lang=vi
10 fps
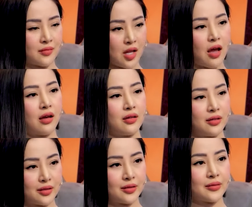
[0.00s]
Dạ.
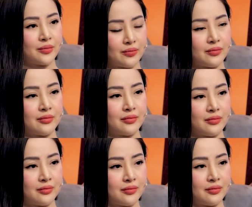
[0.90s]
Xong anh
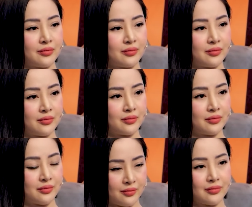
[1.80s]
làm à,
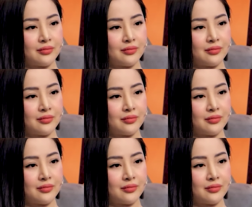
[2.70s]
phim Hẻm